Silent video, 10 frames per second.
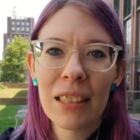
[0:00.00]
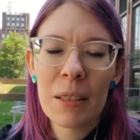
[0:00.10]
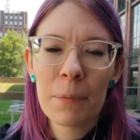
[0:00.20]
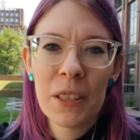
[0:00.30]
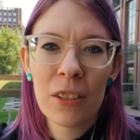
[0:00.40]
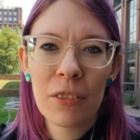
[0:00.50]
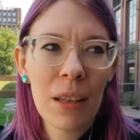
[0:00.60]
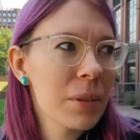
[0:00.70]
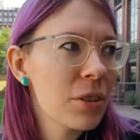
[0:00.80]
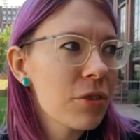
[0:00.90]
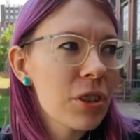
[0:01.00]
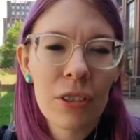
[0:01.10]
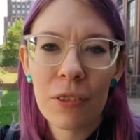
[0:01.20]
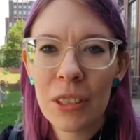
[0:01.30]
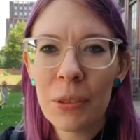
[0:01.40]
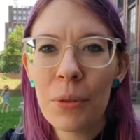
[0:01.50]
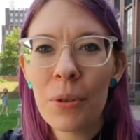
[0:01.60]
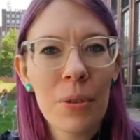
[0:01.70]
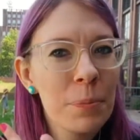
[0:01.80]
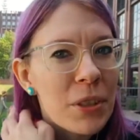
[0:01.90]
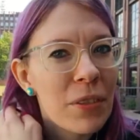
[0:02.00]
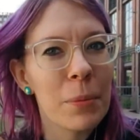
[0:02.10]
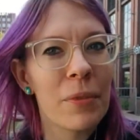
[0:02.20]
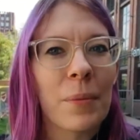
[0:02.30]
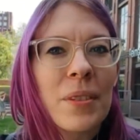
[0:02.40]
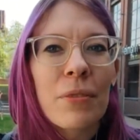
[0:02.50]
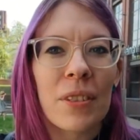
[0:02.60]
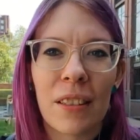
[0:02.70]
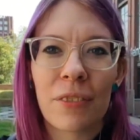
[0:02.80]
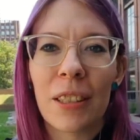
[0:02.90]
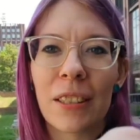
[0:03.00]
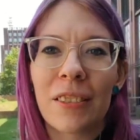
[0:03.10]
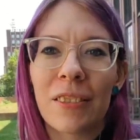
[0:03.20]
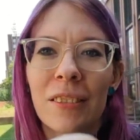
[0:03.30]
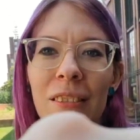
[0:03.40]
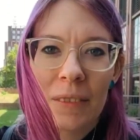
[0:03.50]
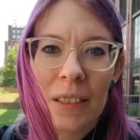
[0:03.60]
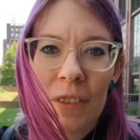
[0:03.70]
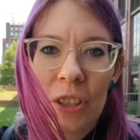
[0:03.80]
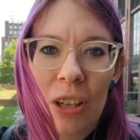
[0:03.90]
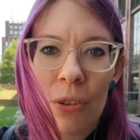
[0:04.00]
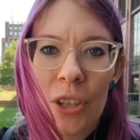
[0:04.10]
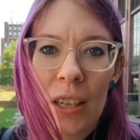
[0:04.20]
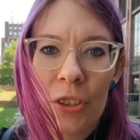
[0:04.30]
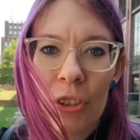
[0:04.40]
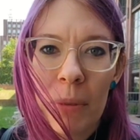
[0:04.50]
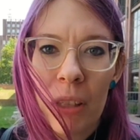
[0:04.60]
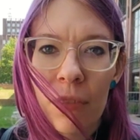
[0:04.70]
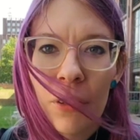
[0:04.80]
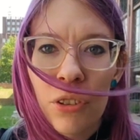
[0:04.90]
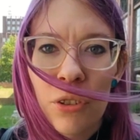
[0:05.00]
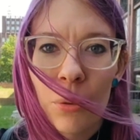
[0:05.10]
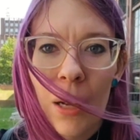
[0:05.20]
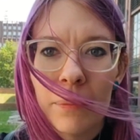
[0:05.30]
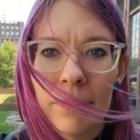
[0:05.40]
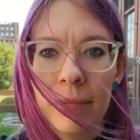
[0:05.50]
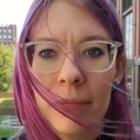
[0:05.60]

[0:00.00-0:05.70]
Teraz postanowiłam mieć wszystko w tyłku, przefarbowałam sobie włosy na fioletowo. Zawieszka ociera się o mikrofon i stuka.